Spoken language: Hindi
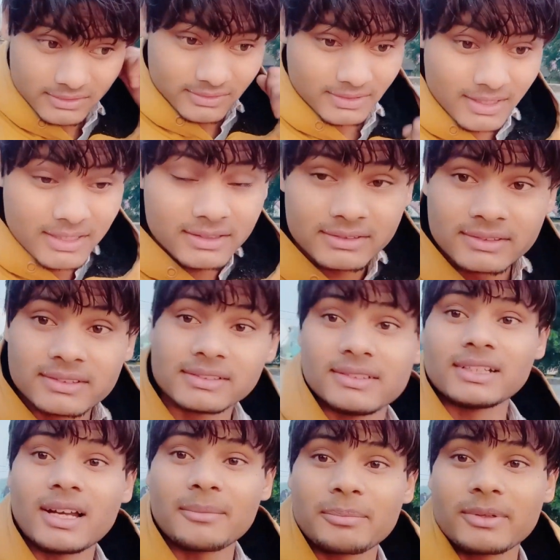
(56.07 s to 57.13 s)
तो गैस
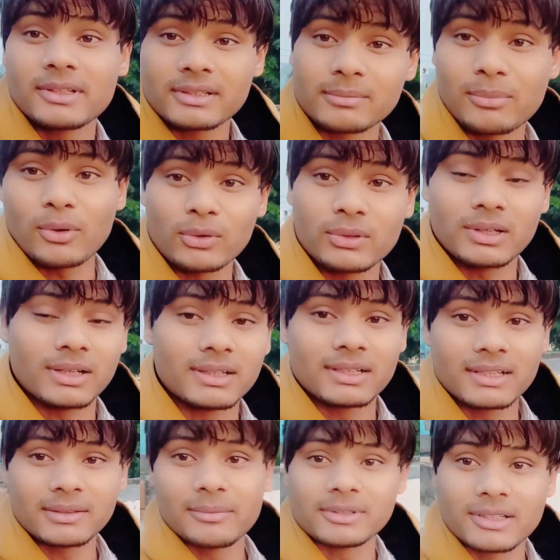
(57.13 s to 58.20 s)
यहाँ पर बहुत
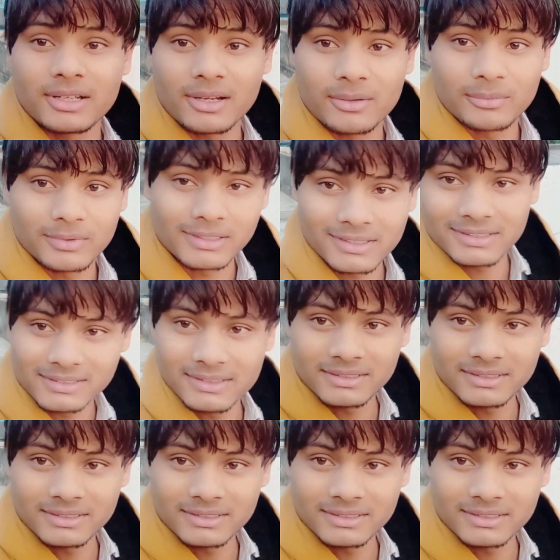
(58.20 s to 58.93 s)
ठंड है मेरे गांव में